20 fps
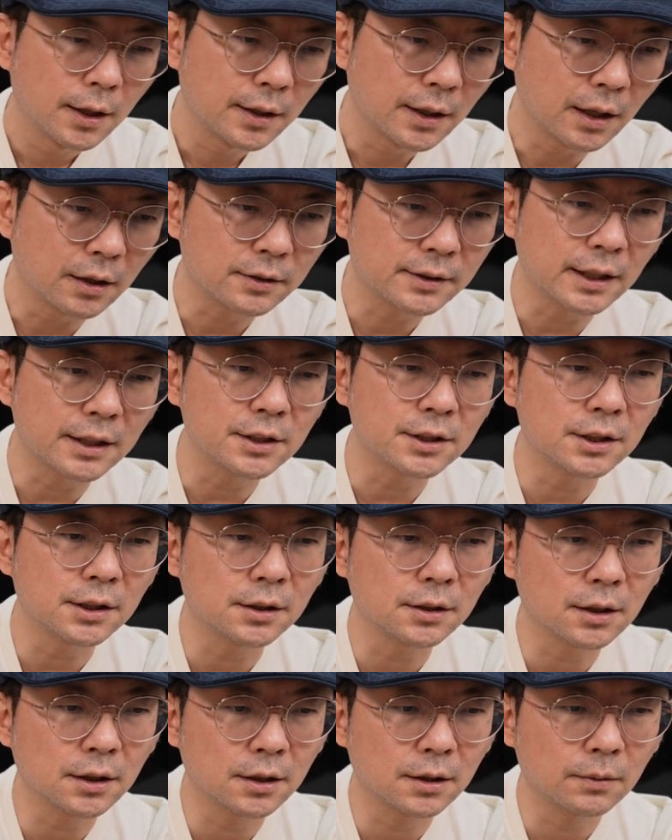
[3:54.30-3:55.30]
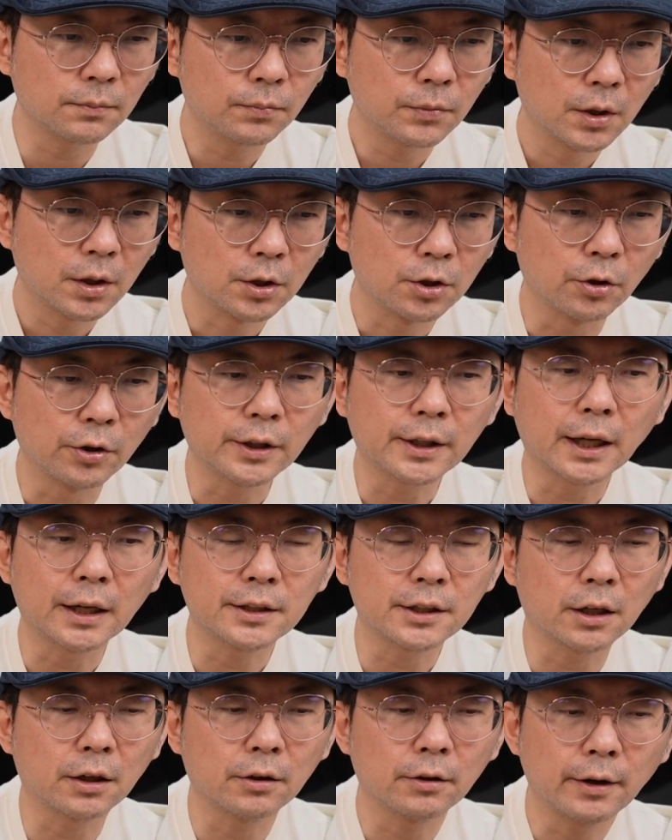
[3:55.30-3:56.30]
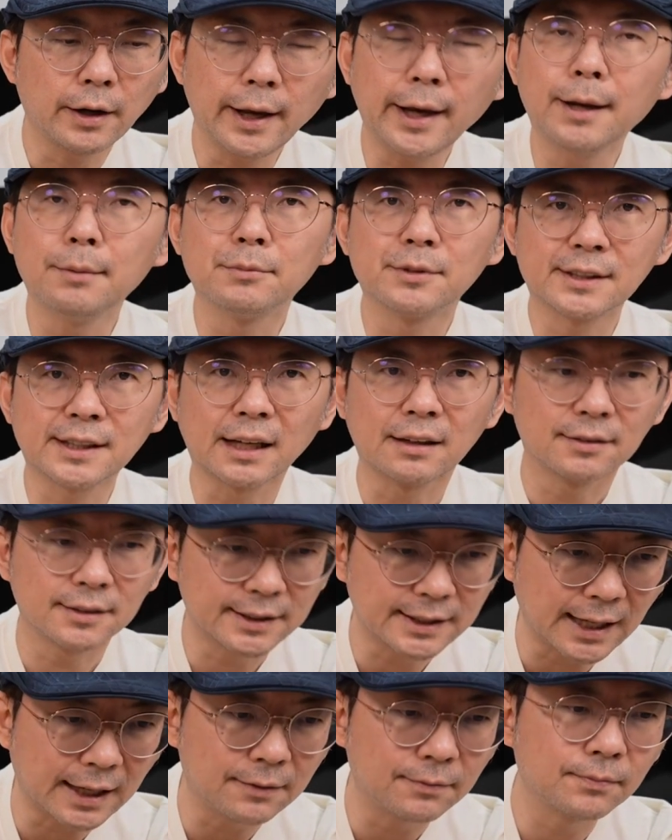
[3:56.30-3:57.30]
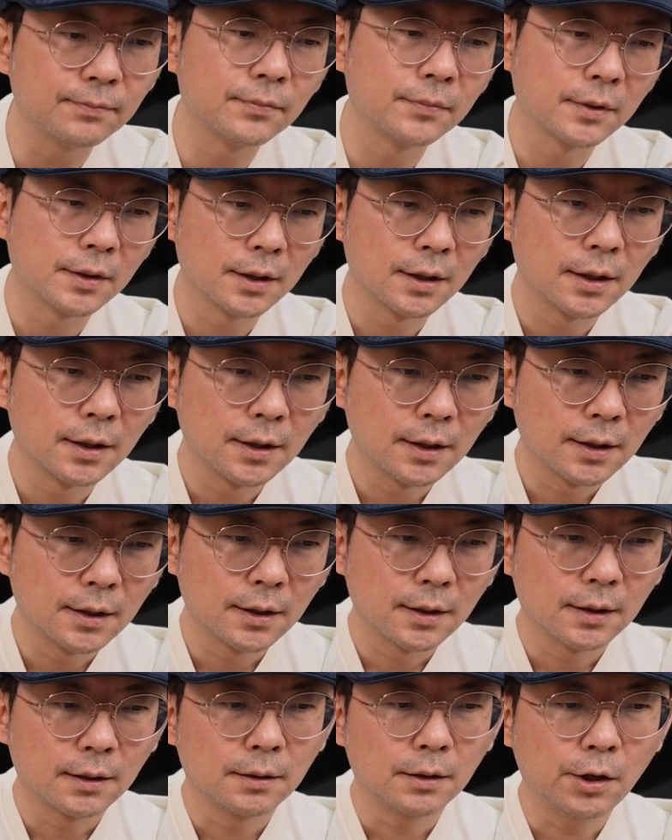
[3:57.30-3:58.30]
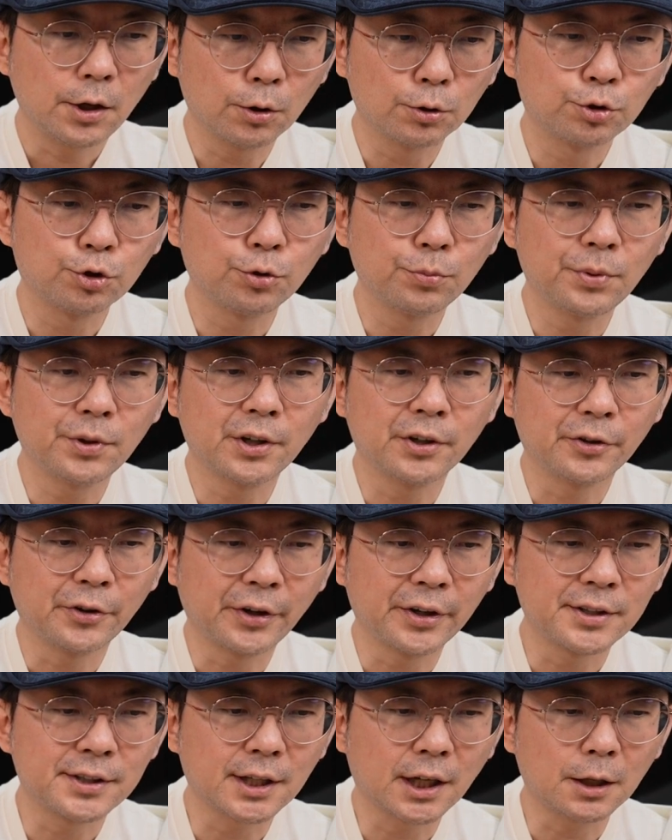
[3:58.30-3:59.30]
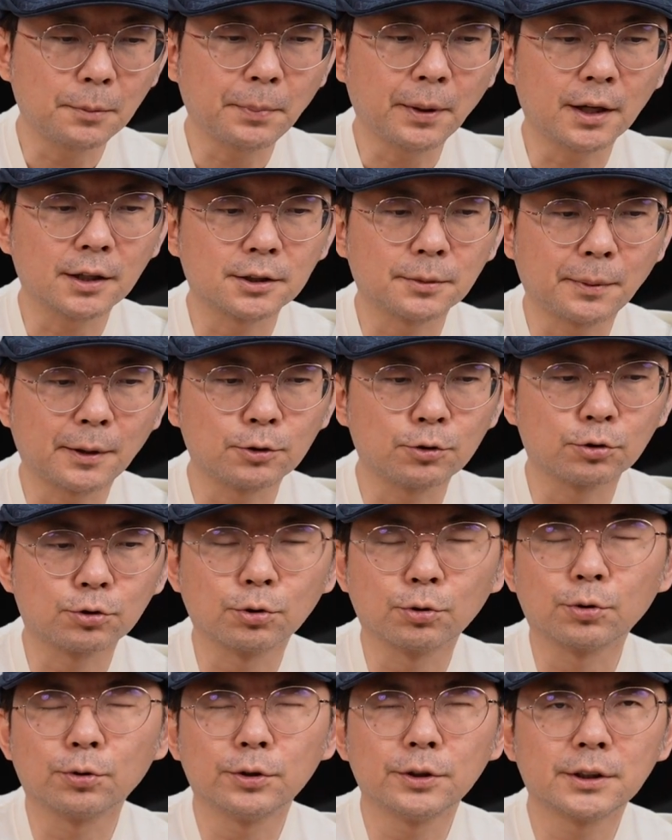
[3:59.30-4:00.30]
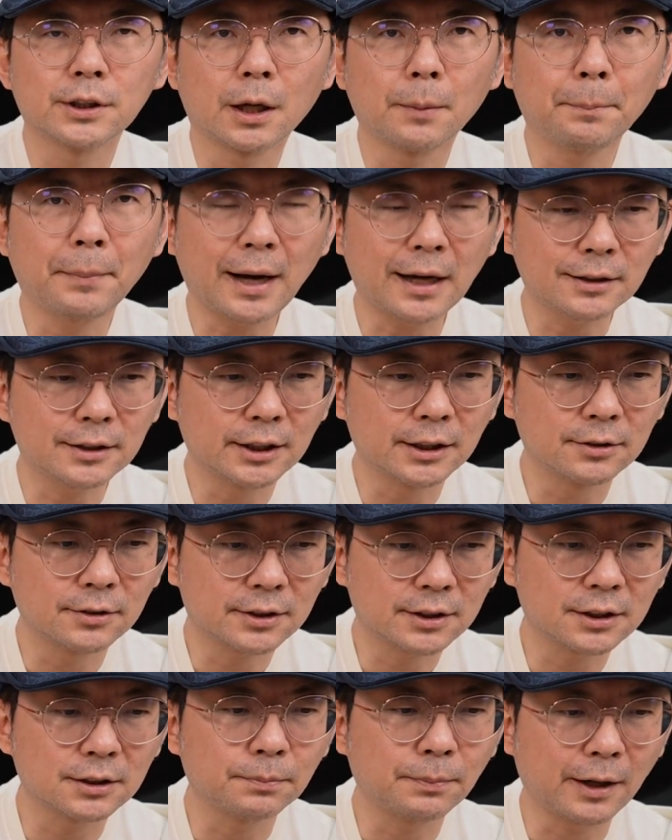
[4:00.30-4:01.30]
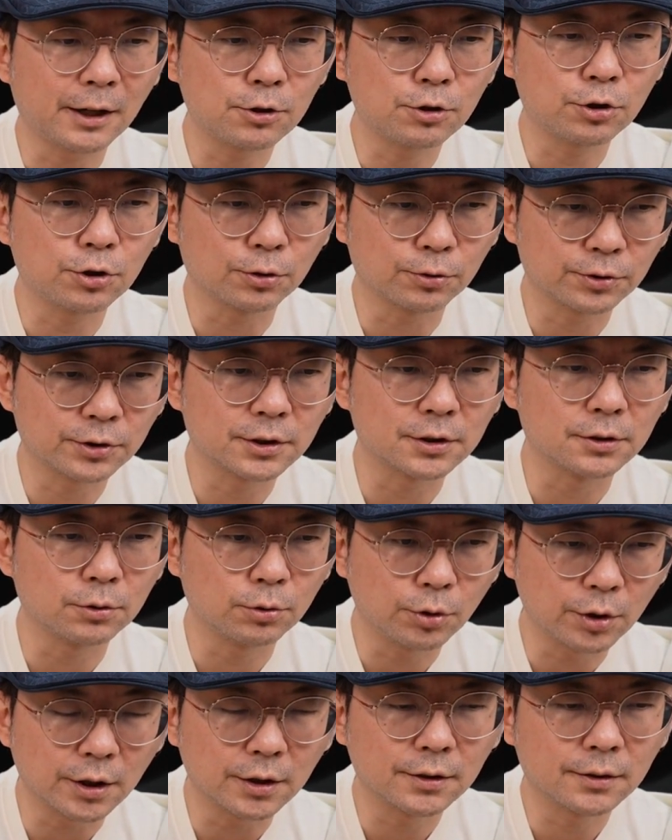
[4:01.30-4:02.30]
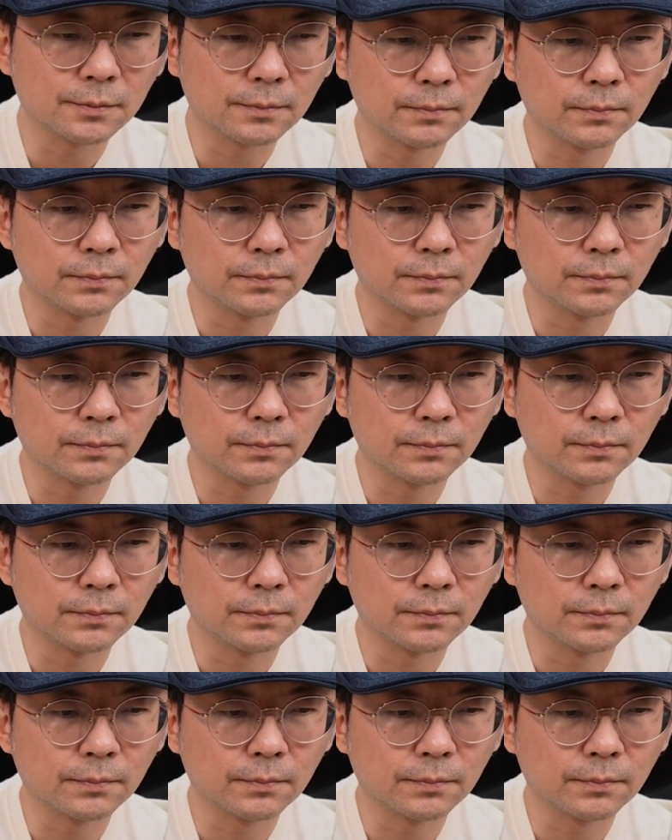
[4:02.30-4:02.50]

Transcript: 然后三星呢有一台叫 M 三十三， 六 G B 的 RAM 加 一百二十八 G 的存空间，只要 八千四百九十元。